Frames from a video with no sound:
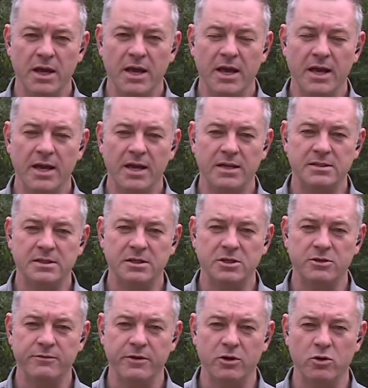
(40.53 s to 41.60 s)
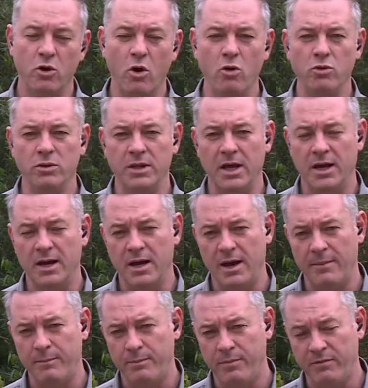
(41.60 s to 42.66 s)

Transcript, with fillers: é, certificou na